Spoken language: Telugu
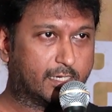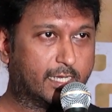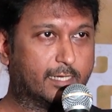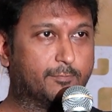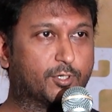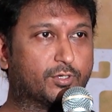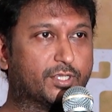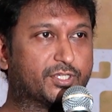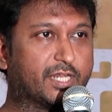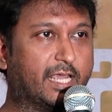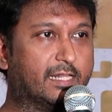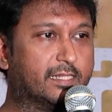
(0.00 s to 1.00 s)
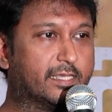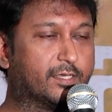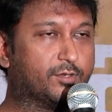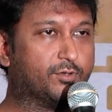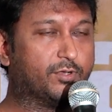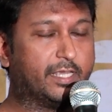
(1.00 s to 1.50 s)
గన్న పట్టుకునే స్టైల్
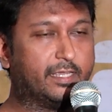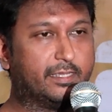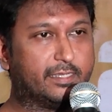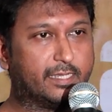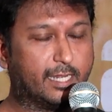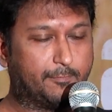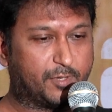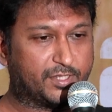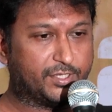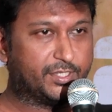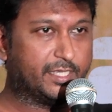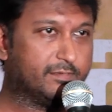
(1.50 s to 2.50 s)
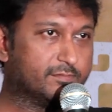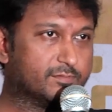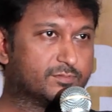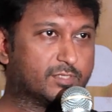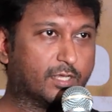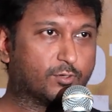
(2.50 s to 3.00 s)
దగ్గర నుండి ఇలా ప్రతిదీ
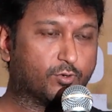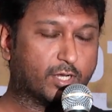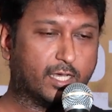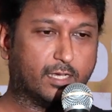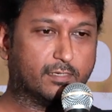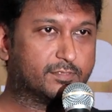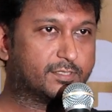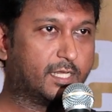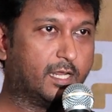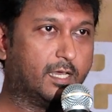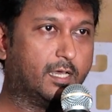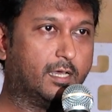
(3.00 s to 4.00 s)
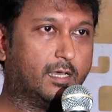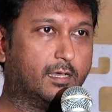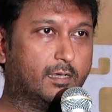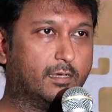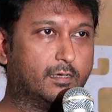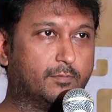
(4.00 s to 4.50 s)
తను కూడా చాలా
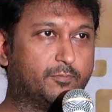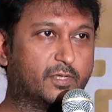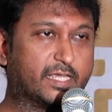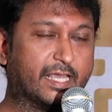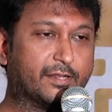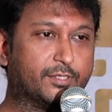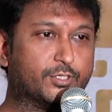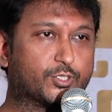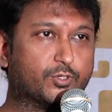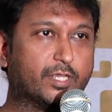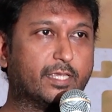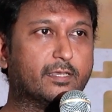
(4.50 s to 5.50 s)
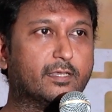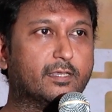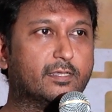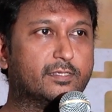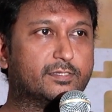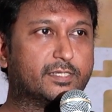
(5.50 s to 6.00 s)
కేర్ తీసుకుని
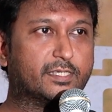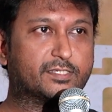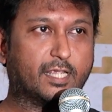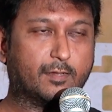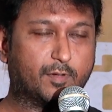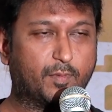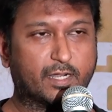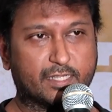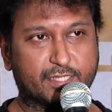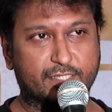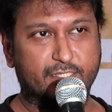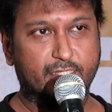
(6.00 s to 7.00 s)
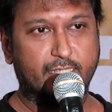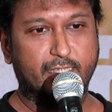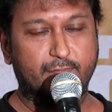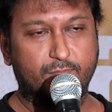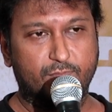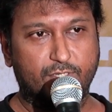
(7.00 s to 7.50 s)
చేసి చాలా బ్రహ్మాండంగా చేసింది
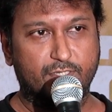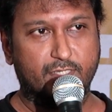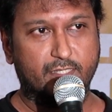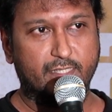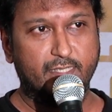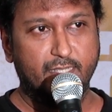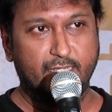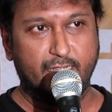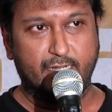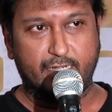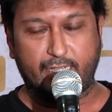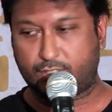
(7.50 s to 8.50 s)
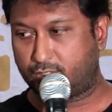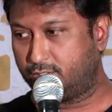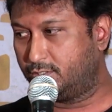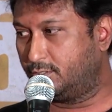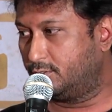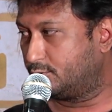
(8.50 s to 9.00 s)
చేసేది నెక్స్ట్
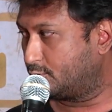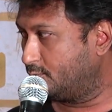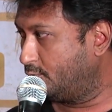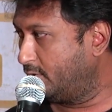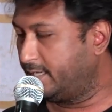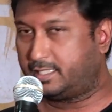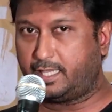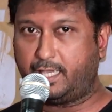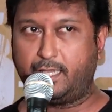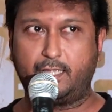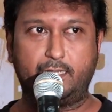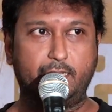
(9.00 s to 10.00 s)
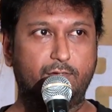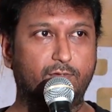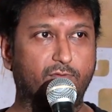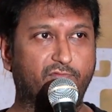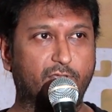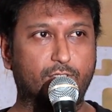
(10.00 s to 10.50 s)
సుబ్బు అయితే నేను
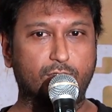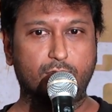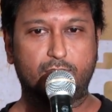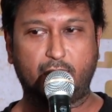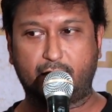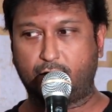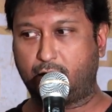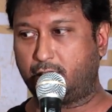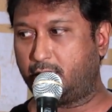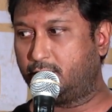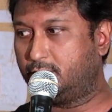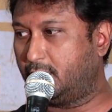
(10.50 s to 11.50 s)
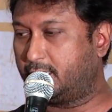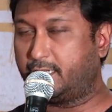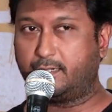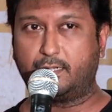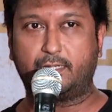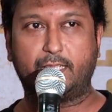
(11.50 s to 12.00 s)
ఫస్ట్ తను అన్నాడు అంటే
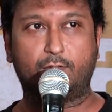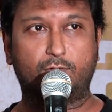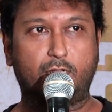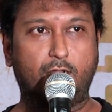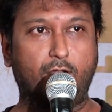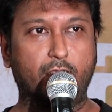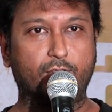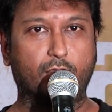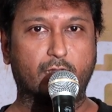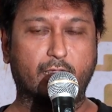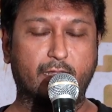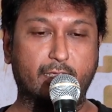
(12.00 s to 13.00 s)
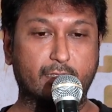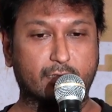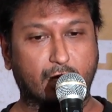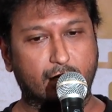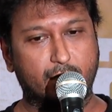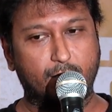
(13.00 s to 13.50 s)
నేను ఉన్నానో లేదో అని కానీ
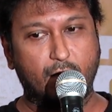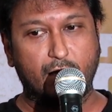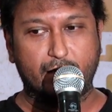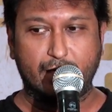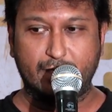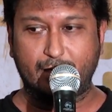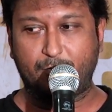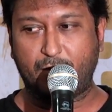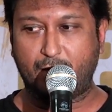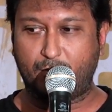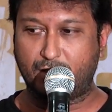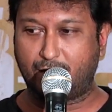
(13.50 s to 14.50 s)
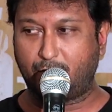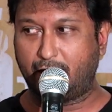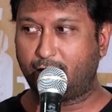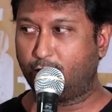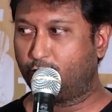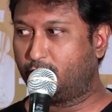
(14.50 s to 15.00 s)
తనకు నేను చెప్పేటప్పుడు తన
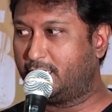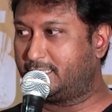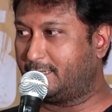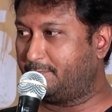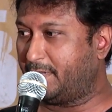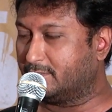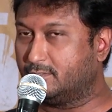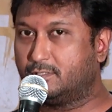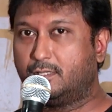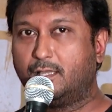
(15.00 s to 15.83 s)
మైండ్లో ఉండే చెప్పాను